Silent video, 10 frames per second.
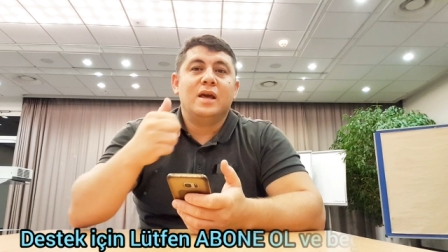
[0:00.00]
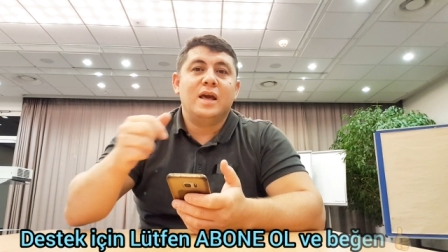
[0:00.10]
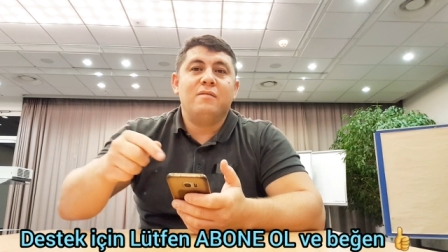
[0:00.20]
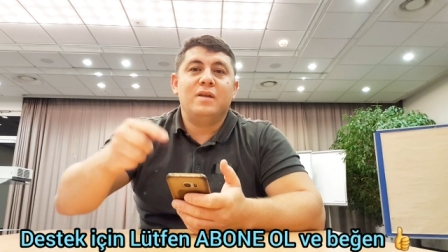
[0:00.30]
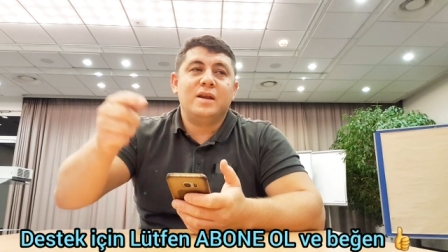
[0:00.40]

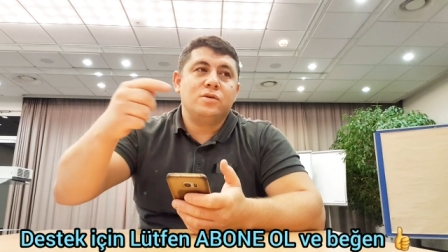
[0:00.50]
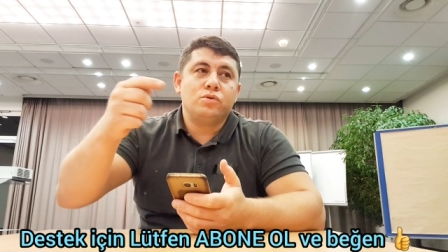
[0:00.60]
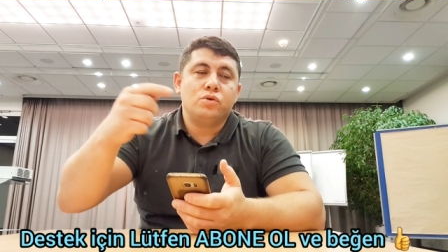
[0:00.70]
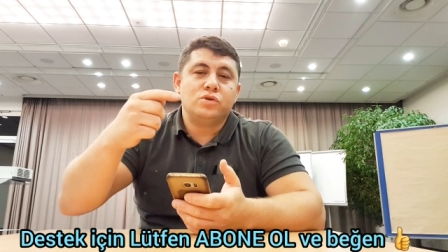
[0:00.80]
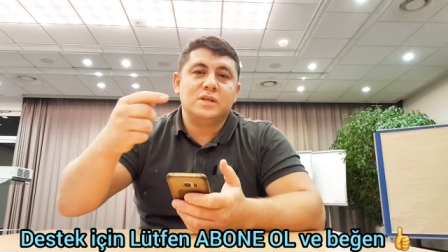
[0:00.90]
evlerinin
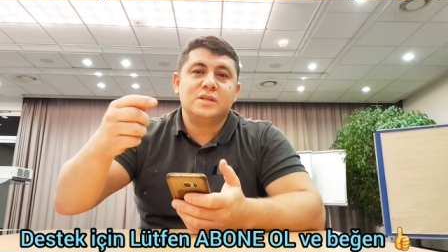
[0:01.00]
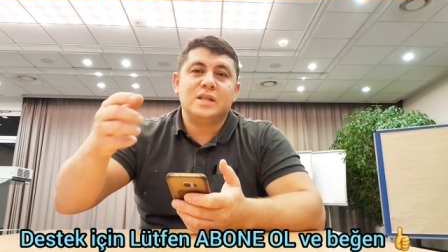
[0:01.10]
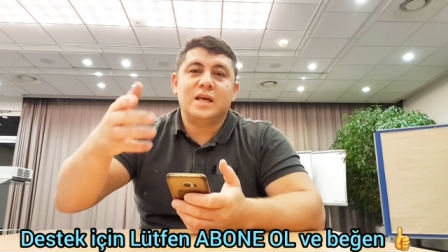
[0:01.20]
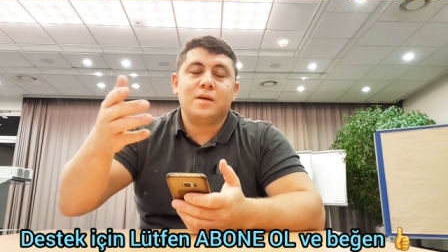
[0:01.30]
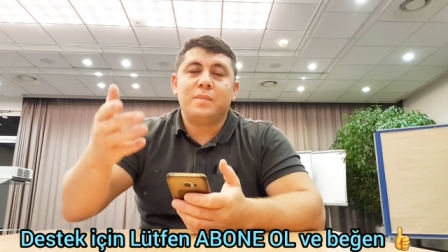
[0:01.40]

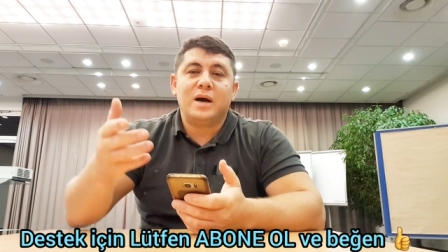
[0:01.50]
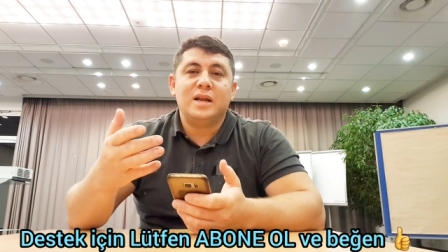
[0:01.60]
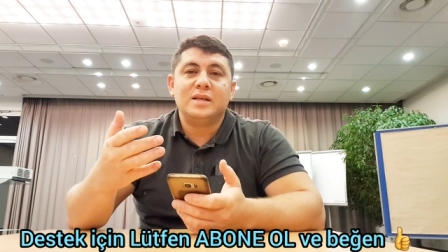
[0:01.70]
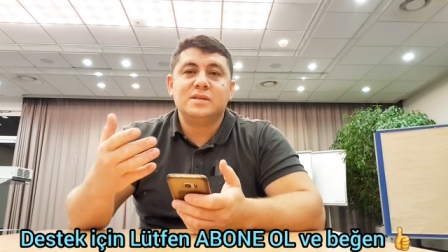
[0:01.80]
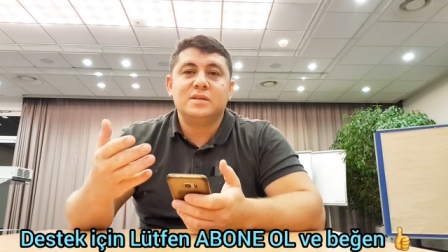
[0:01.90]
köşesinde ya da
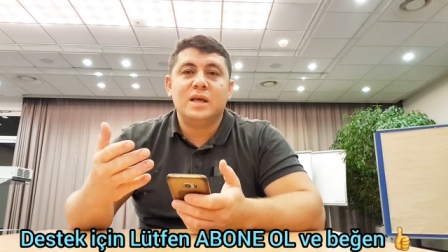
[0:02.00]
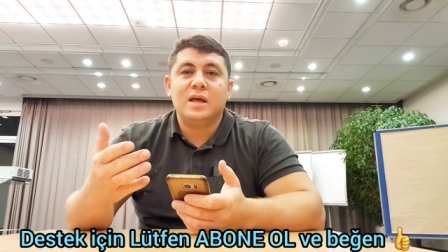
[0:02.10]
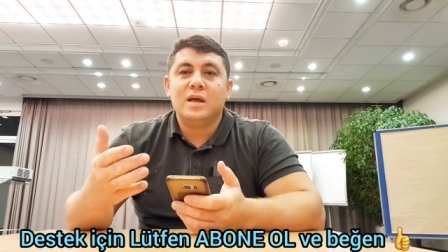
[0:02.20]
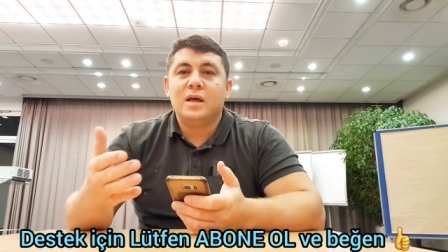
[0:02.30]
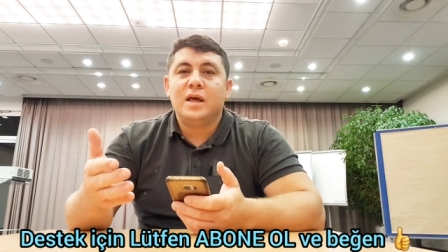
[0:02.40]

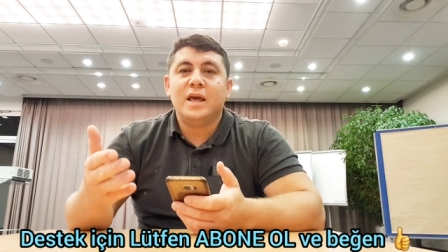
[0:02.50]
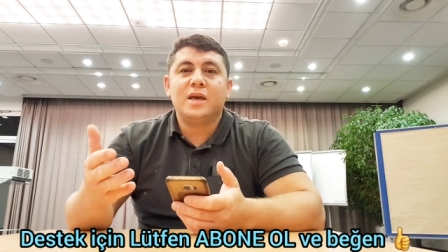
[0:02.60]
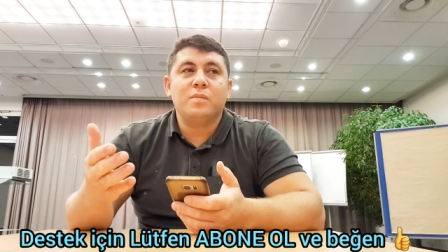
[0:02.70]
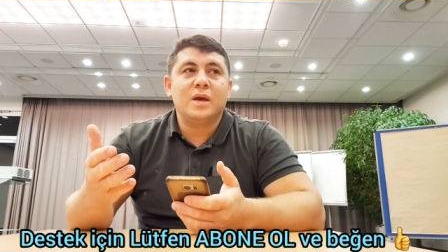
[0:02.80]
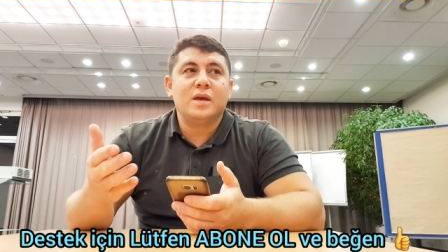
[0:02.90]
mahallesinde
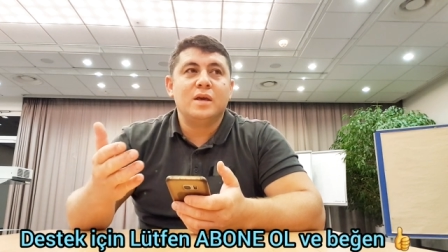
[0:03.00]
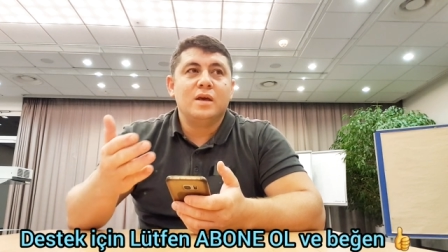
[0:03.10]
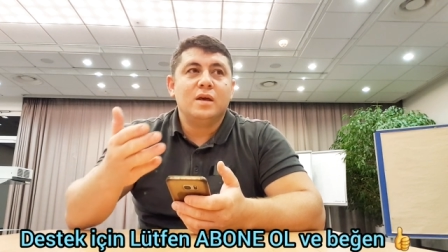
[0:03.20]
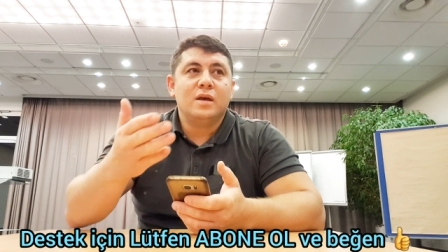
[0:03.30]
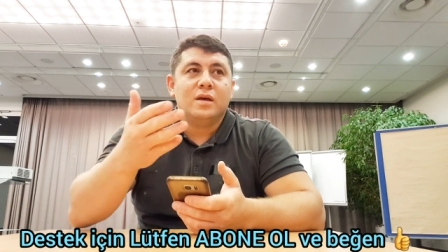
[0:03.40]
ekmek
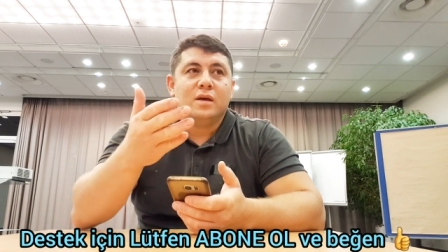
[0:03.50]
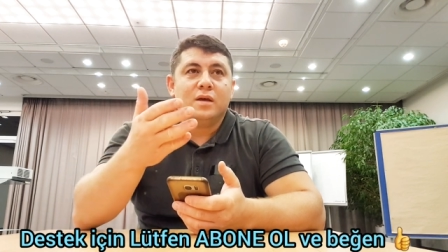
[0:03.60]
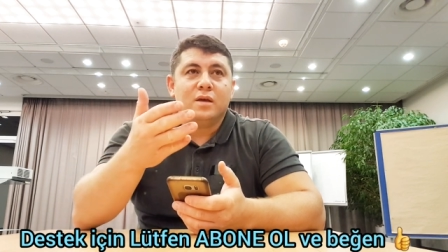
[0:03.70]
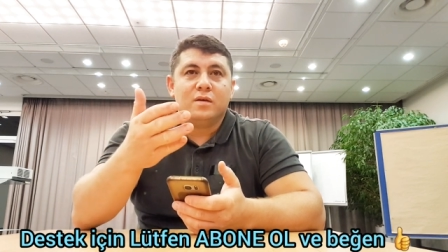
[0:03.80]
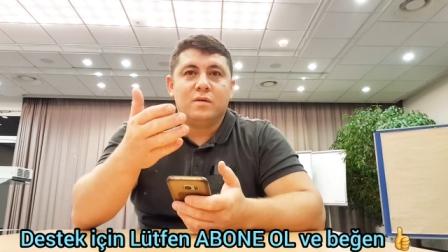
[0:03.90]

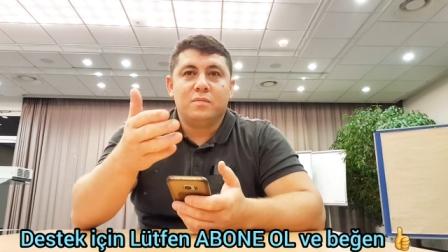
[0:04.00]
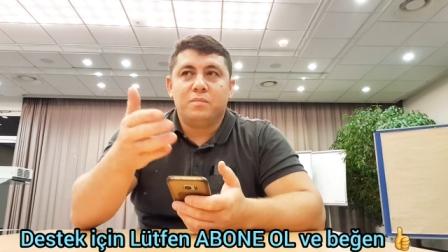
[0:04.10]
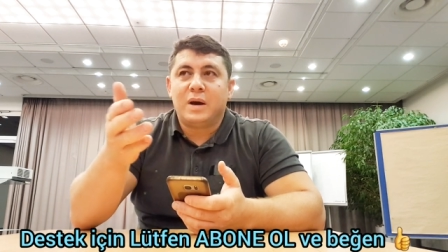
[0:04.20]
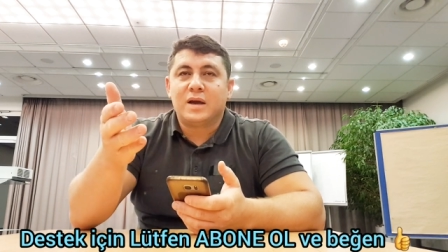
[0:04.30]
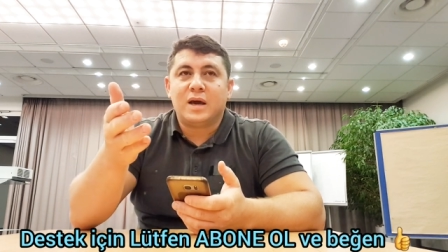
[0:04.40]

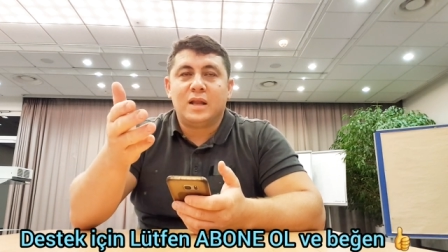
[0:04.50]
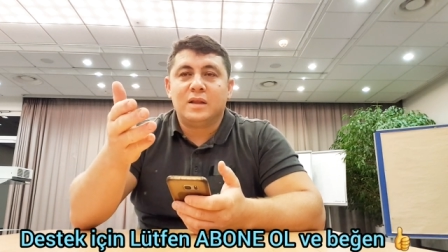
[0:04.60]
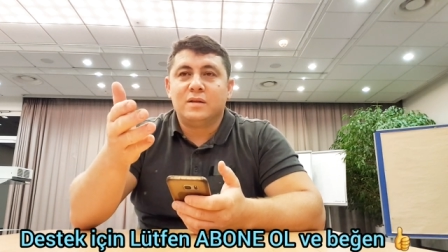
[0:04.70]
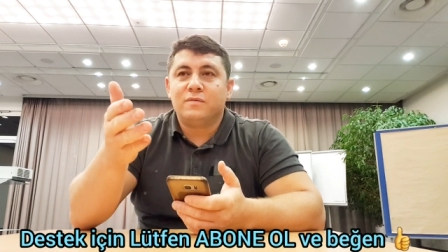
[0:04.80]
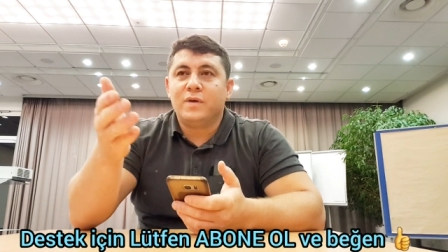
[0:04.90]
bakkal
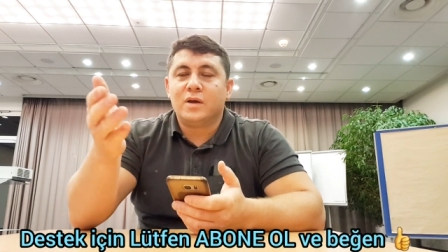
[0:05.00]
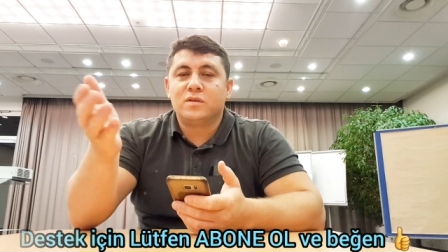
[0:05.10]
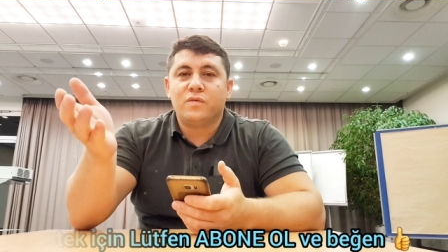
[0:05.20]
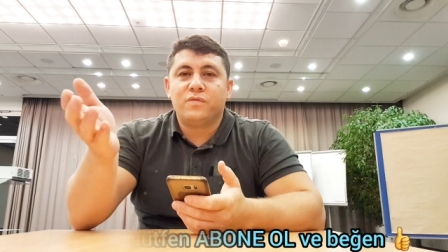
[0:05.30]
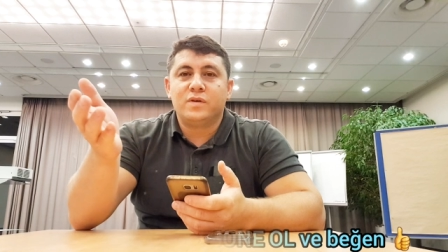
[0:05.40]

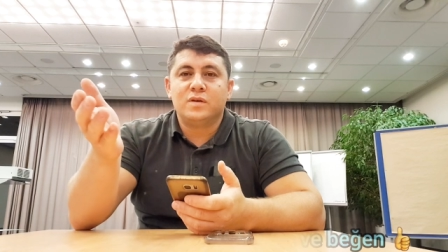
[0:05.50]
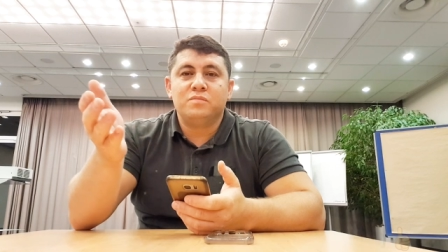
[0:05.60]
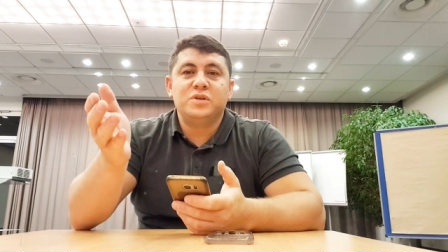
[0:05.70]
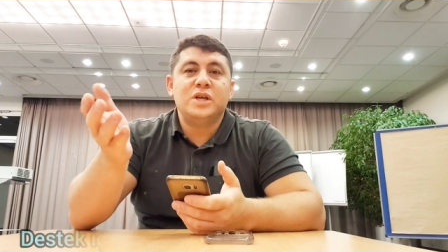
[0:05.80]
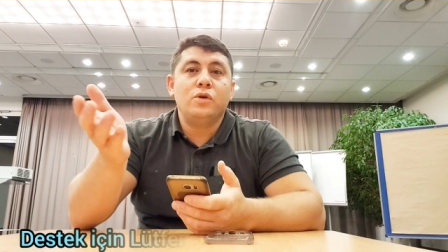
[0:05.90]
veyahut da
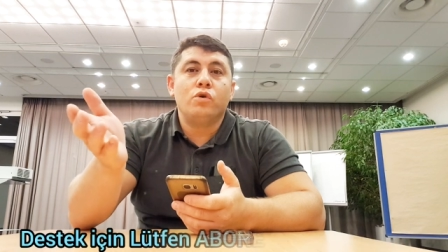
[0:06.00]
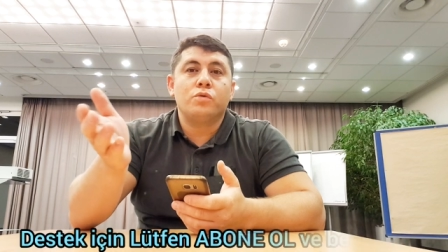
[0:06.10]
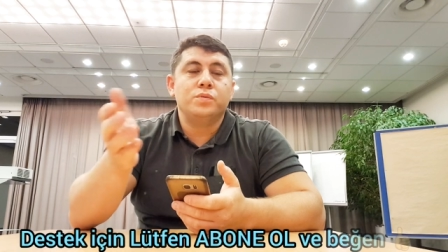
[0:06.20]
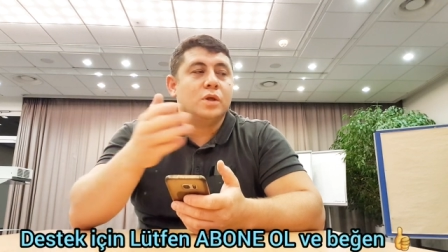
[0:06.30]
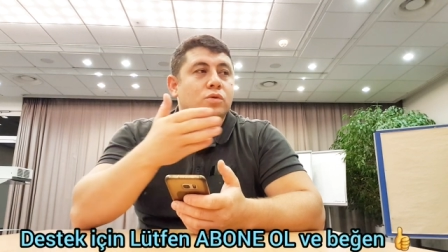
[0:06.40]
fırın bir şey
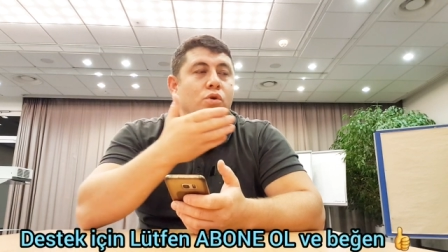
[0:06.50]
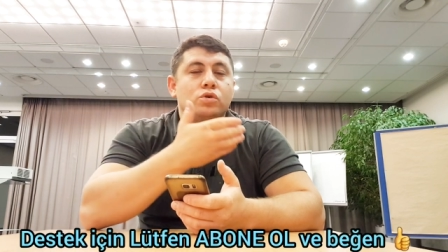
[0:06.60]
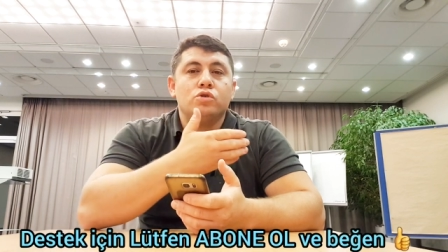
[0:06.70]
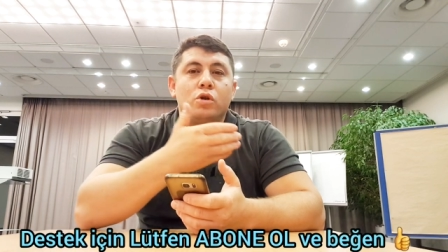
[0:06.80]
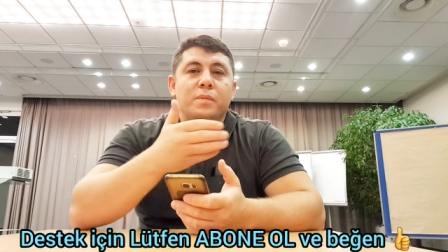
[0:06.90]
yok mu da
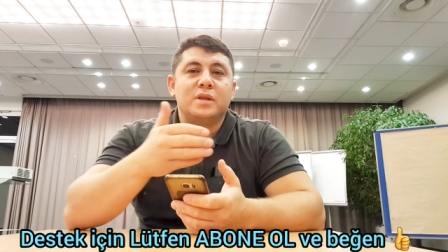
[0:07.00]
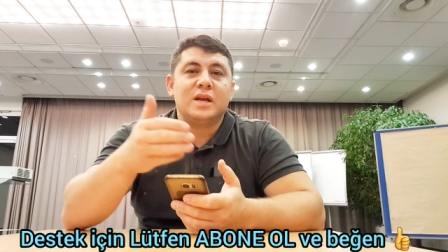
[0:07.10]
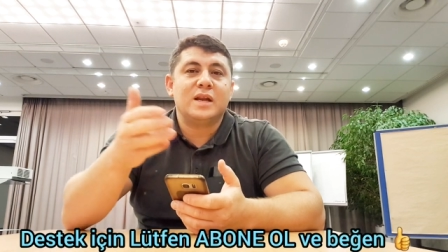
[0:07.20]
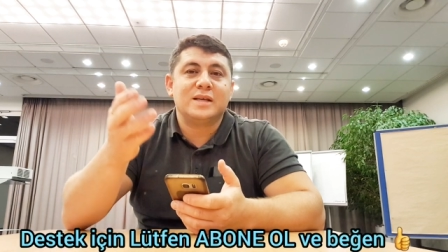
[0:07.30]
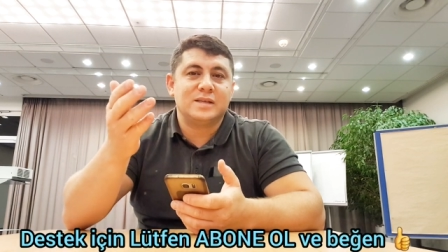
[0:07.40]
4
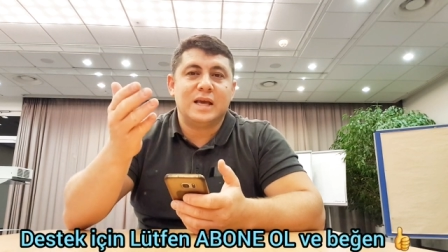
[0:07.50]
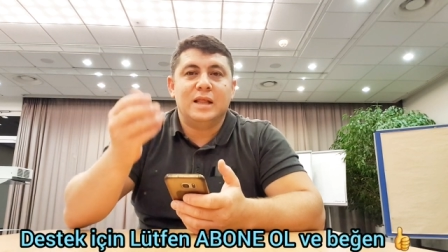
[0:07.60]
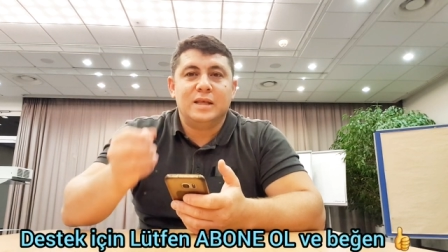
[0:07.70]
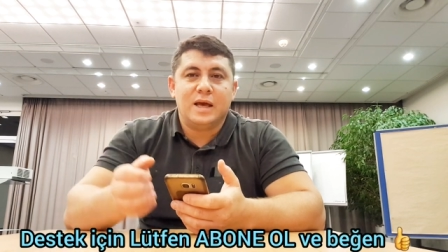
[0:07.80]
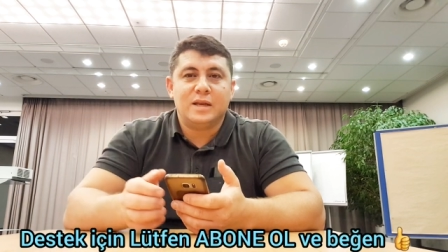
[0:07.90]
kilometre nasıl
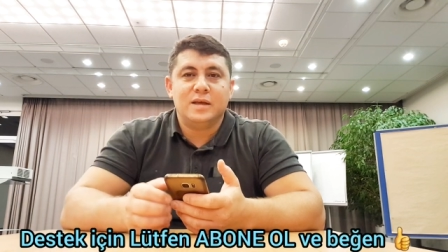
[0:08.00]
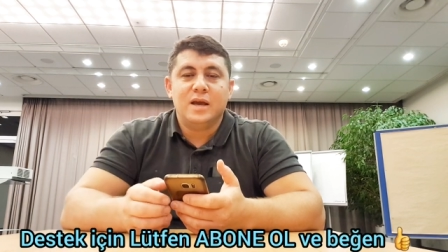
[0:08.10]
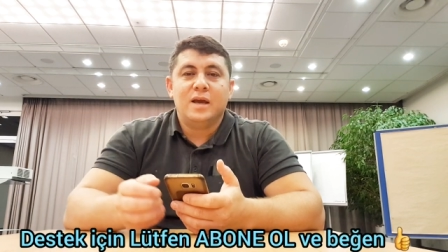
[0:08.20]
geldi yani?